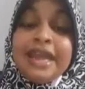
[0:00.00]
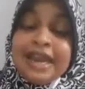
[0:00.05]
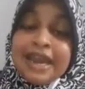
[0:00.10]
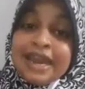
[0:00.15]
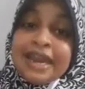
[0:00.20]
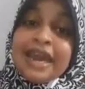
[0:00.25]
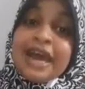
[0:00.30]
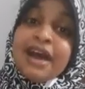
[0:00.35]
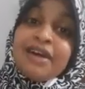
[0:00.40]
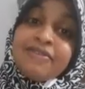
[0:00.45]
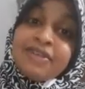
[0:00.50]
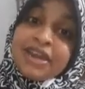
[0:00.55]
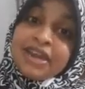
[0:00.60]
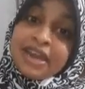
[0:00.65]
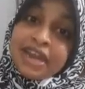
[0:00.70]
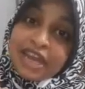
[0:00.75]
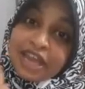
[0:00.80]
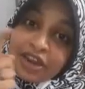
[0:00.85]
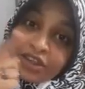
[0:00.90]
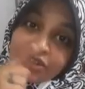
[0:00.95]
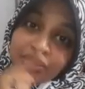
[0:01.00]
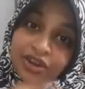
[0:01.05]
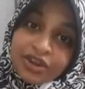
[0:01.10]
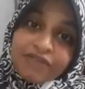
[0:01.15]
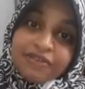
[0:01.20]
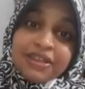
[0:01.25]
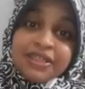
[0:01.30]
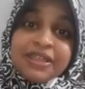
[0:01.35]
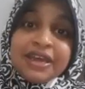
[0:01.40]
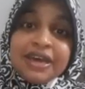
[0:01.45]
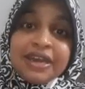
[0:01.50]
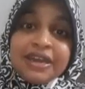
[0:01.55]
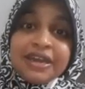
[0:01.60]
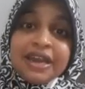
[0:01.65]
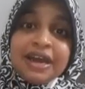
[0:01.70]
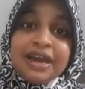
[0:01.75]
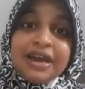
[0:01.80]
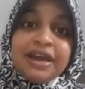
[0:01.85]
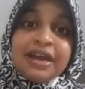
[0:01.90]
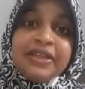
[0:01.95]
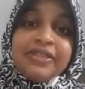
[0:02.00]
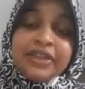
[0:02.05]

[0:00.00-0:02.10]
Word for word: இல்லைன்னா அவர் நேரத்தோடு வந்தாருண்டா